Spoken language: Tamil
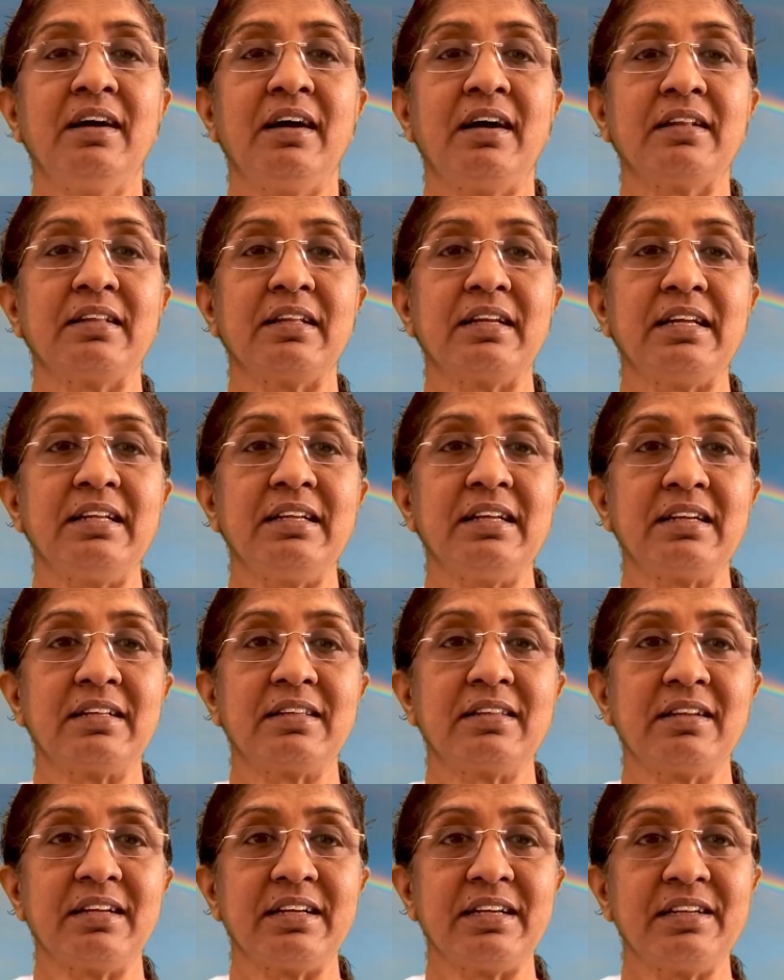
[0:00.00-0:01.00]
அந்த
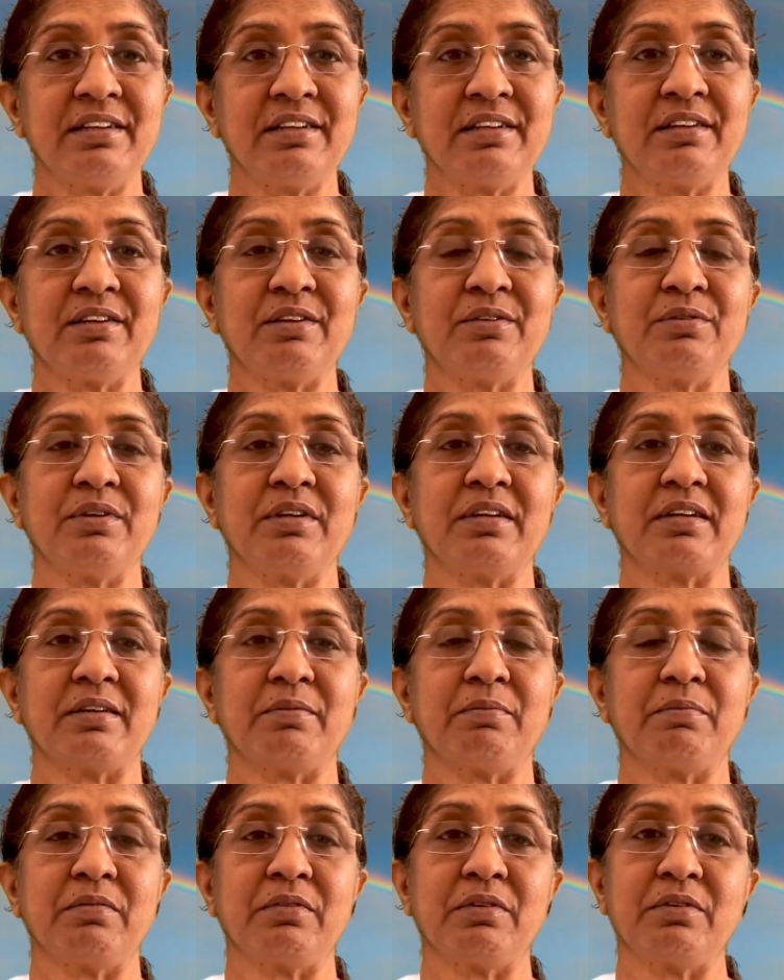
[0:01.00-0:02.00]
இல்லறத்தில் இருக்கிறவங்களுக்கு
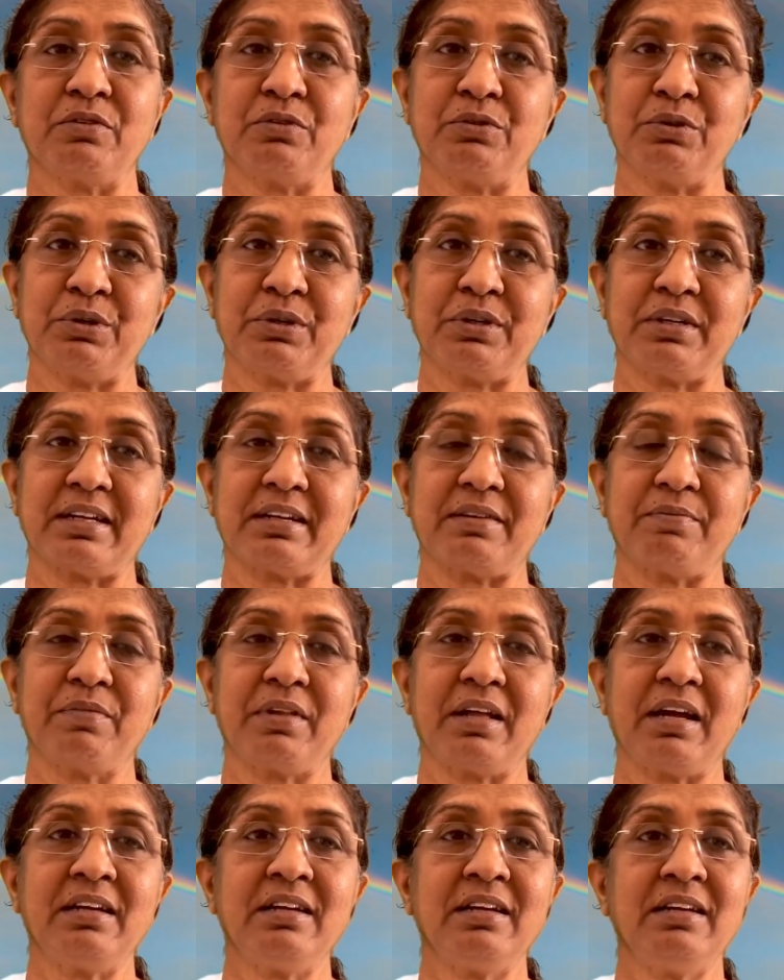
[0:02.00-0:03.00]
கொடுக்குறார்
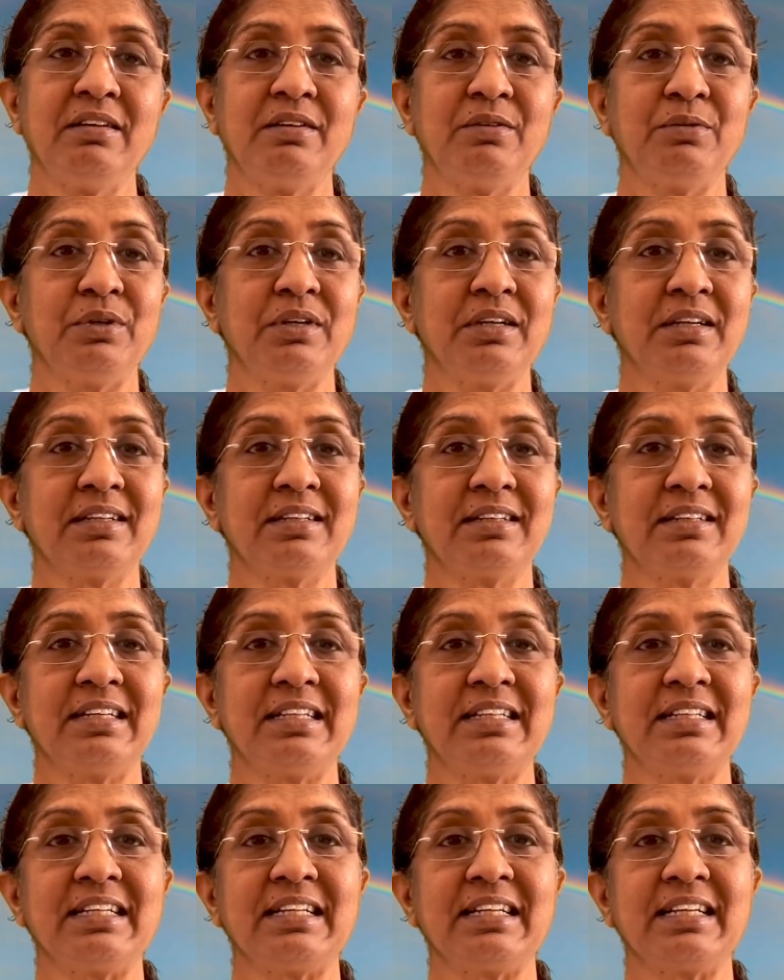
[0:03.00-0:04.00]
ஆனால்
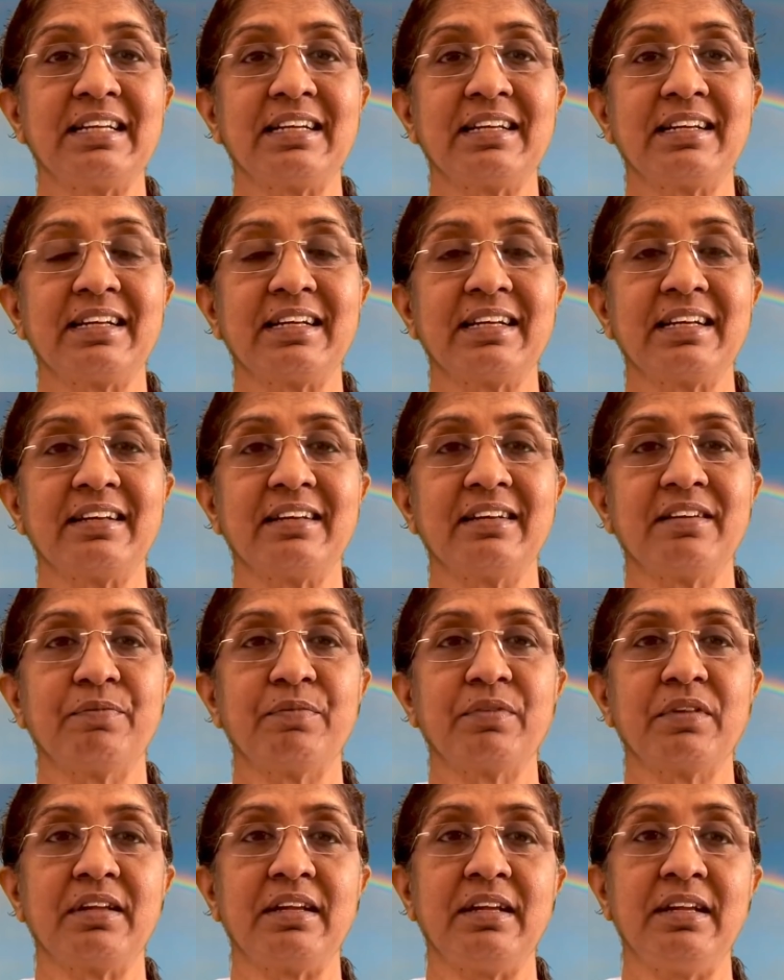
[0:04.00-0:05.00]
உலகத்தில் என்ன நினைக்கிறாங்க
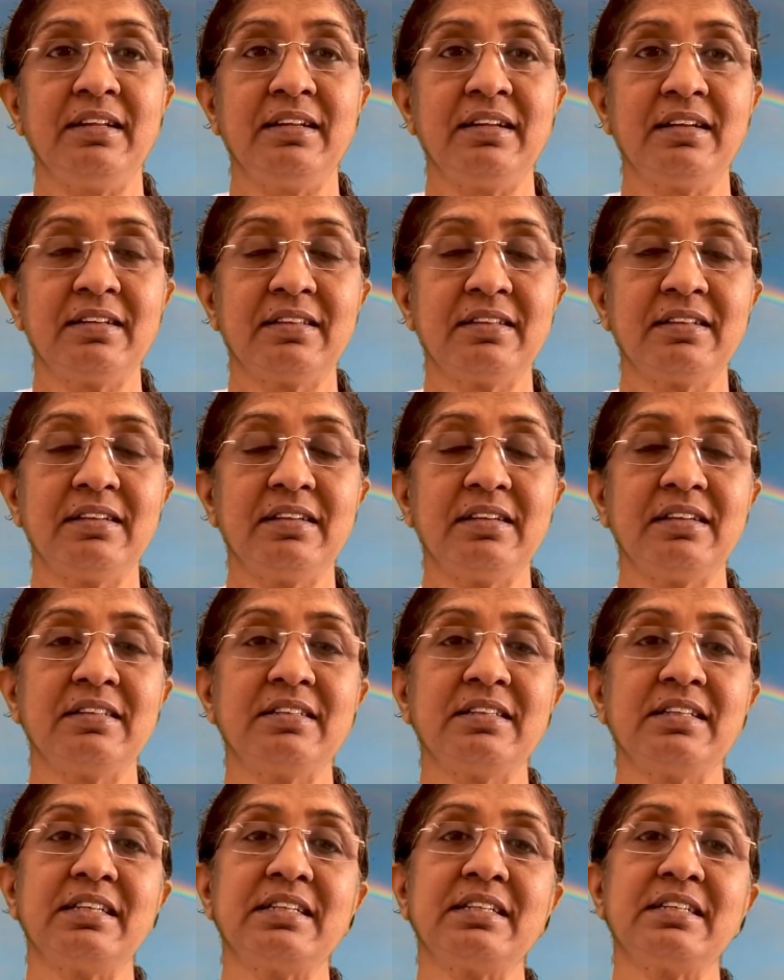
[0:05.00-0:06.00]
இல்லறத்தில்
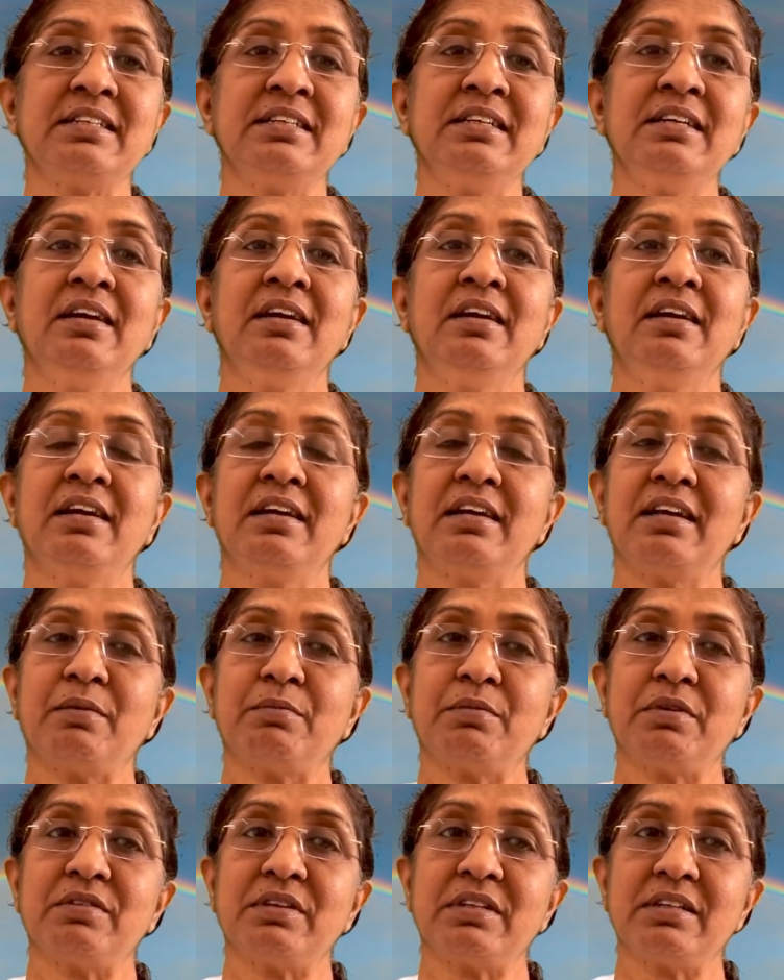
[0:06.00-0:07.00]
இருந்துக்கிட்டு
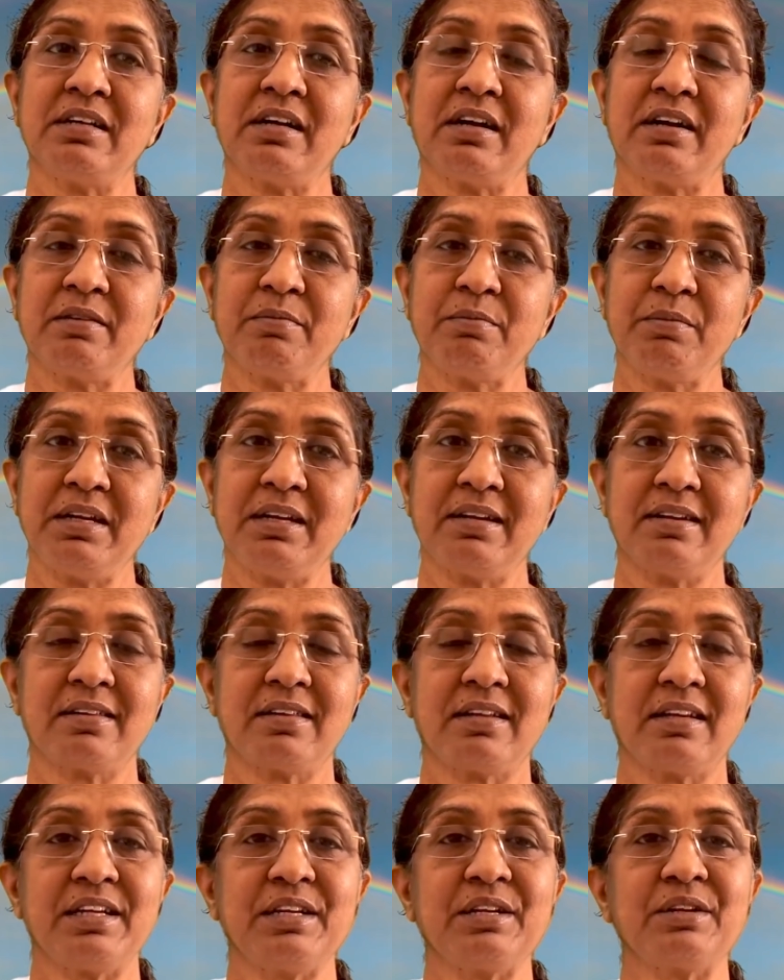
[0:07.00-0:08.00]
நம்ம வந்து
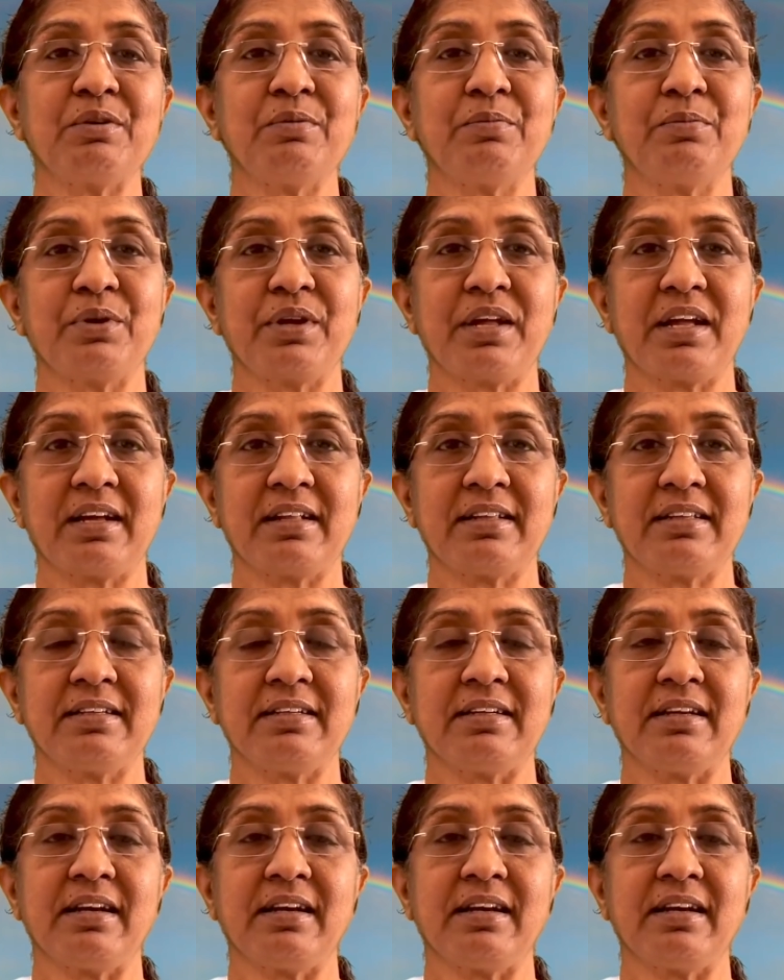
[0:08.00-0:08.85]
ஆன்மீகத்தில் இருக்க முடியாது